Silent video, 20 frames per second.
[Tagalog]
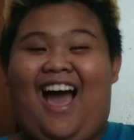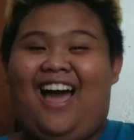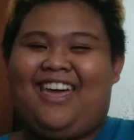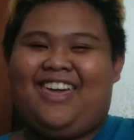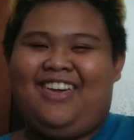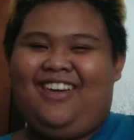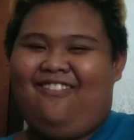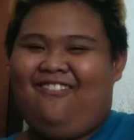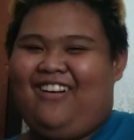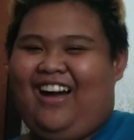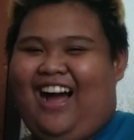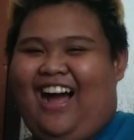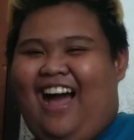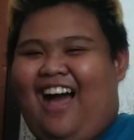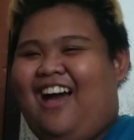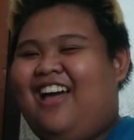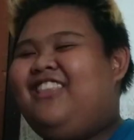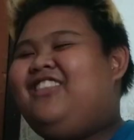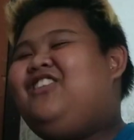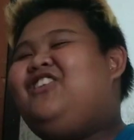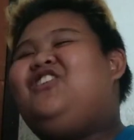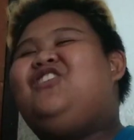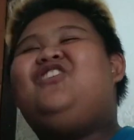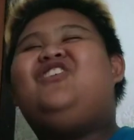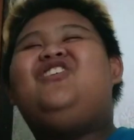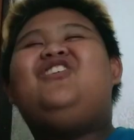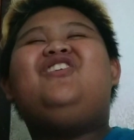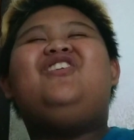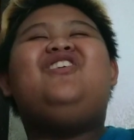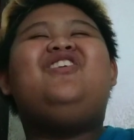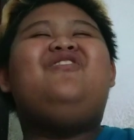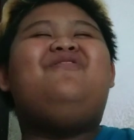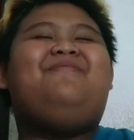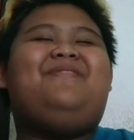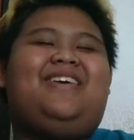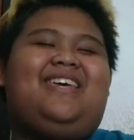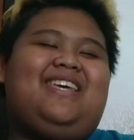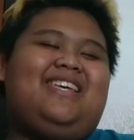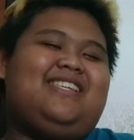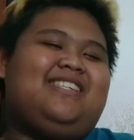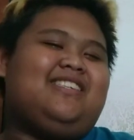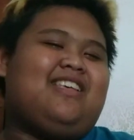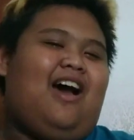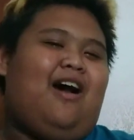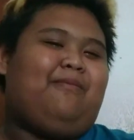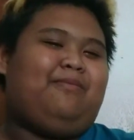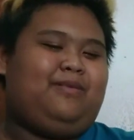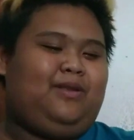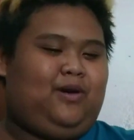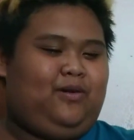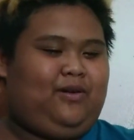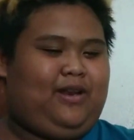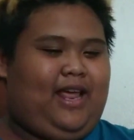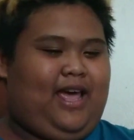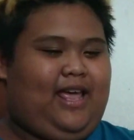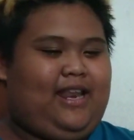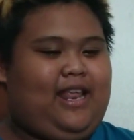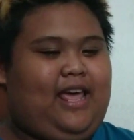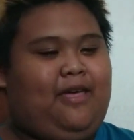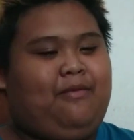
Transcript: aking mga newbies uploaded